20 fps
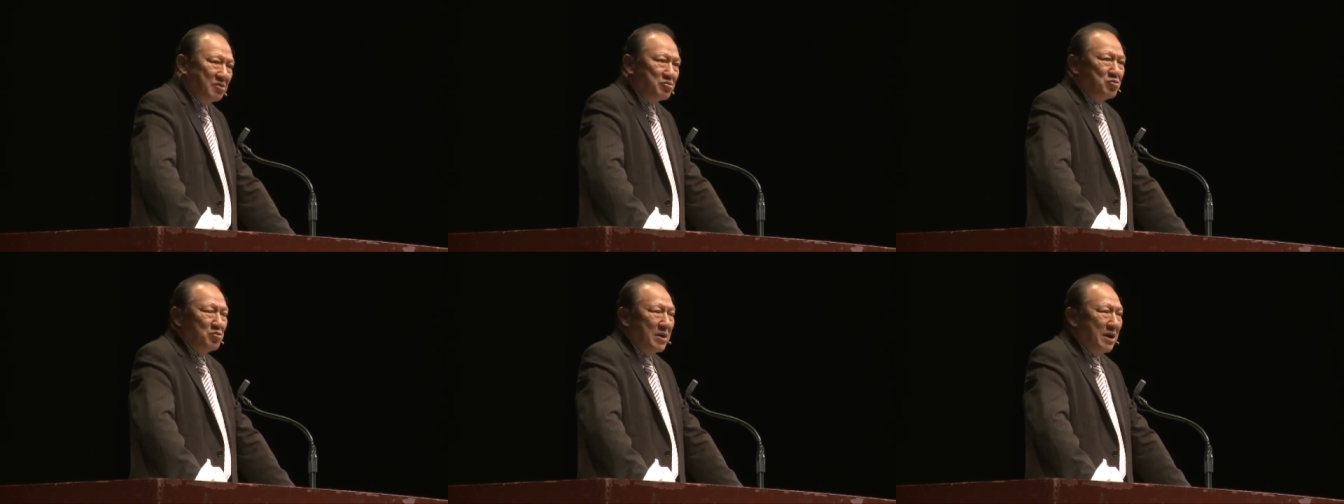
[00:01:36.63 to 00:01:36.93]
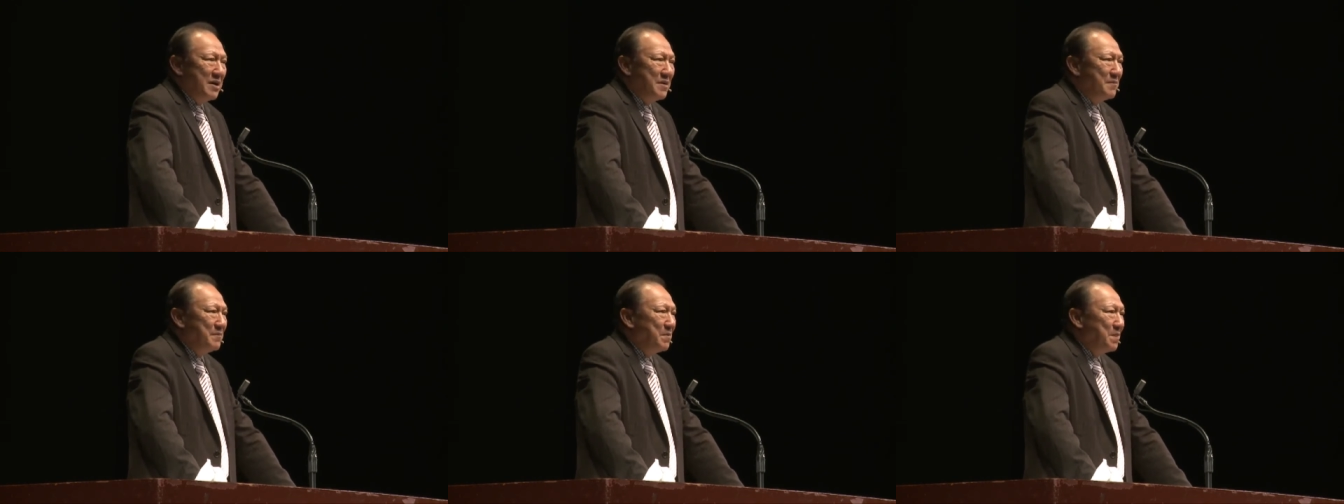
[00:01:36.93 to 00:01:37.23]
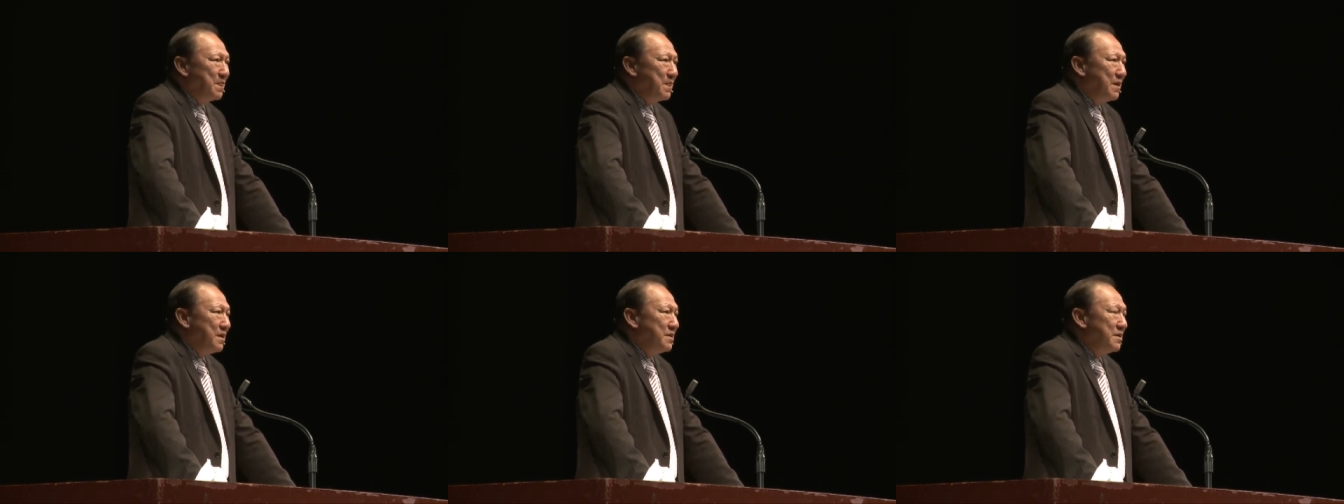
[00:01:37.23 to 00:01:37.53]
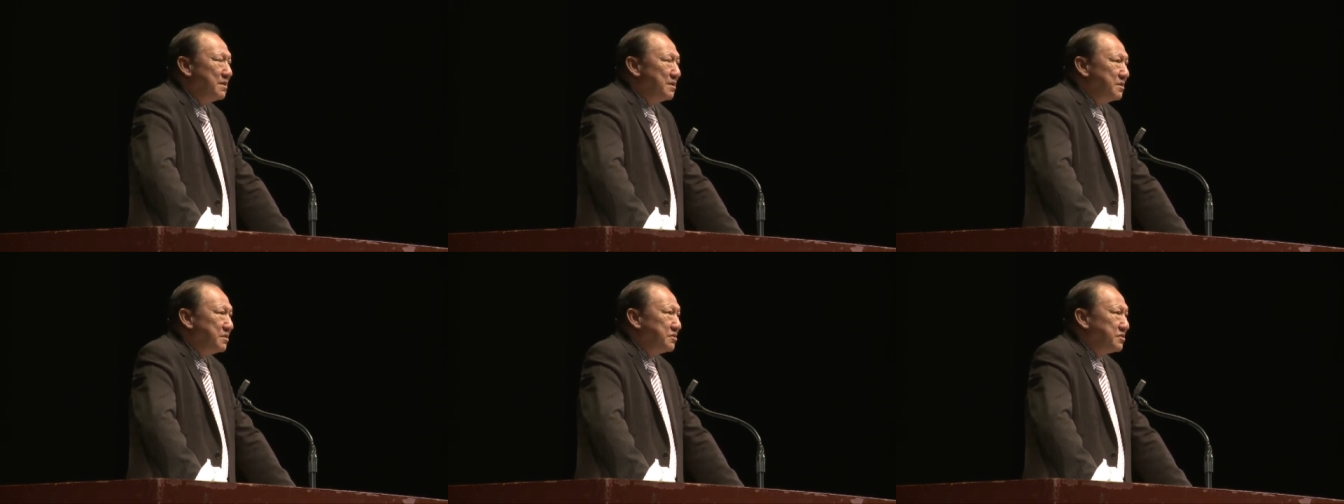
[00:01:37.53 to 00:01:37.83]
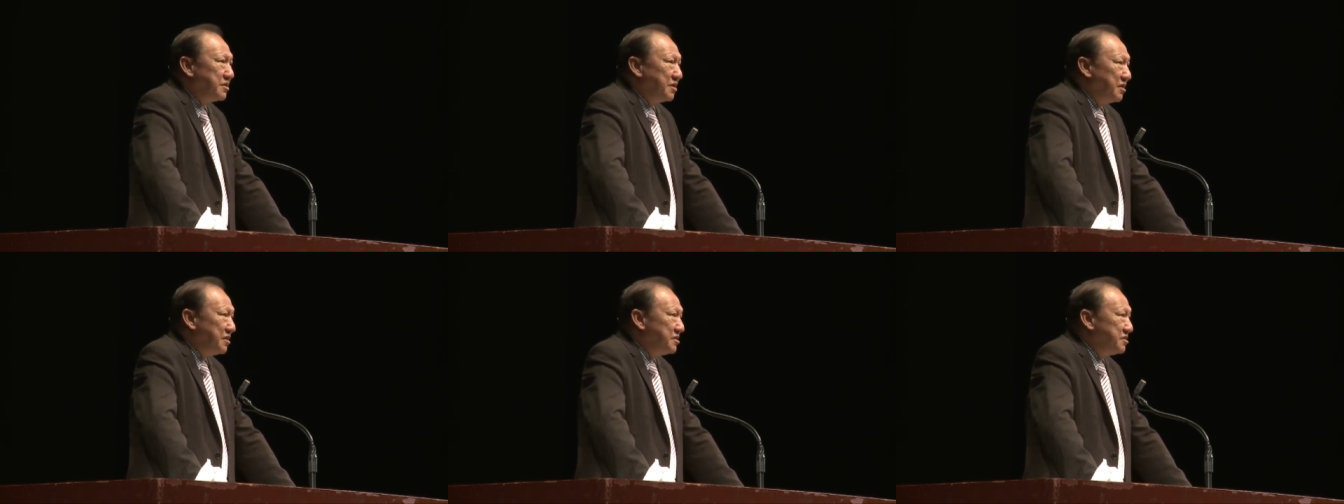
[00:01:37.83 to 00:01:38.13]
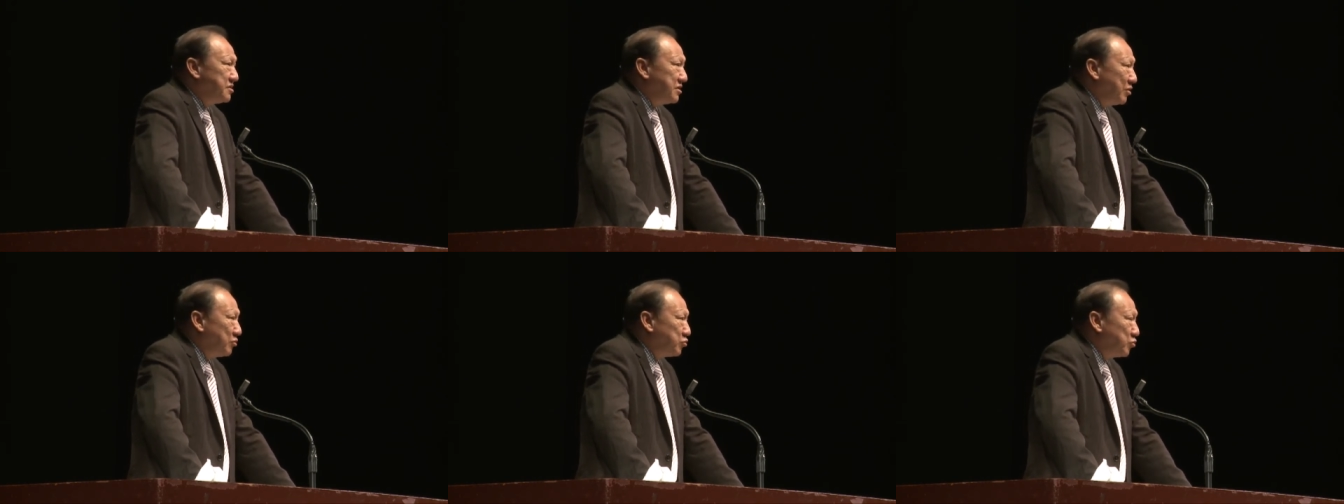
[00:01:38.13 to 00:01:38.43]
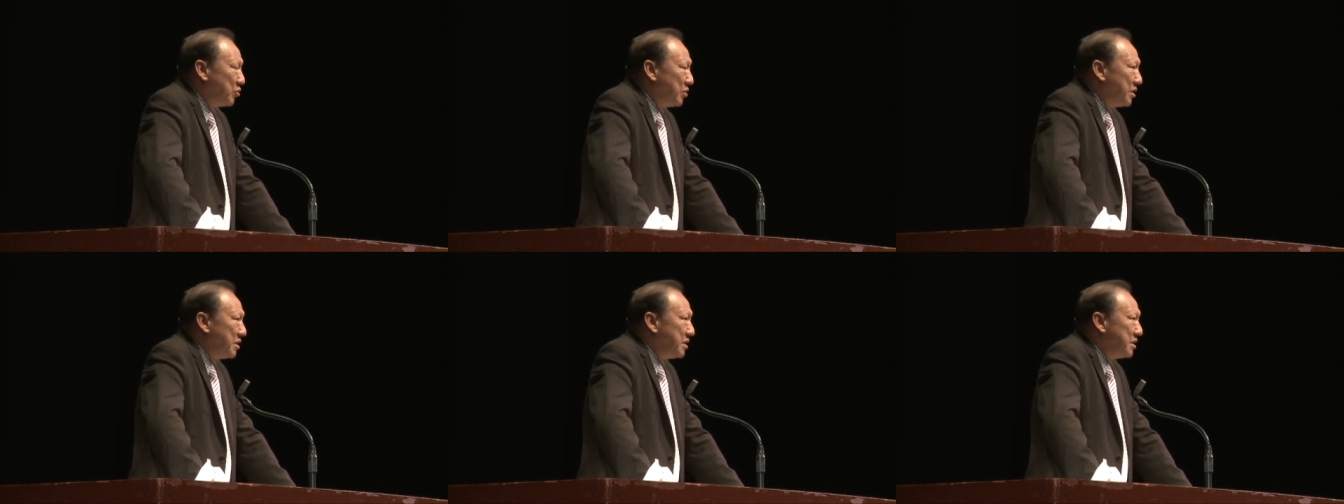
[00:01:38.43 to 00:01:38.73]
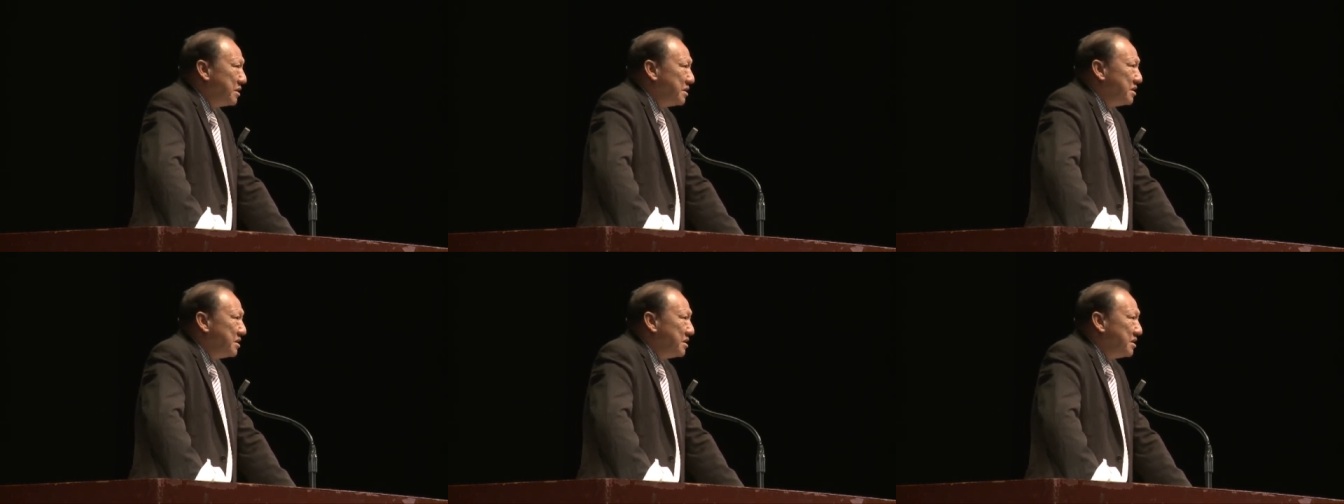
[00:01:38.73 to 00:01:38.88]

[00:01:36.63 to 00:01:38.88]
讲出来。这个人叫做